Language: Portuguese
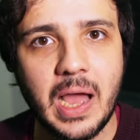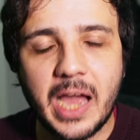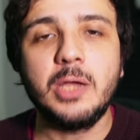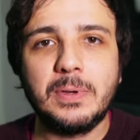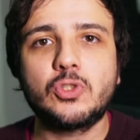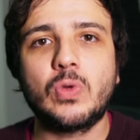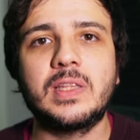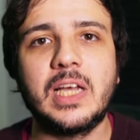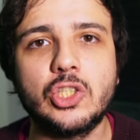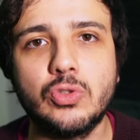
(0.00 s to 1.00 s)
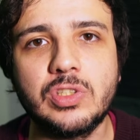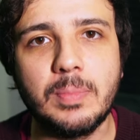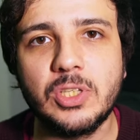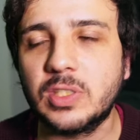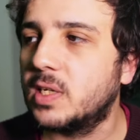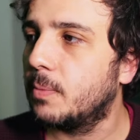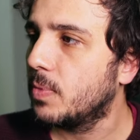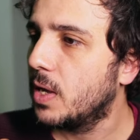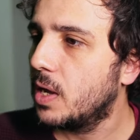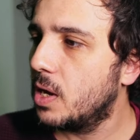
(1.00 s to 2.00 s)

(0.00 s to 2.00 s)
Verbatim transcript: A impessoalidade é justamente assim: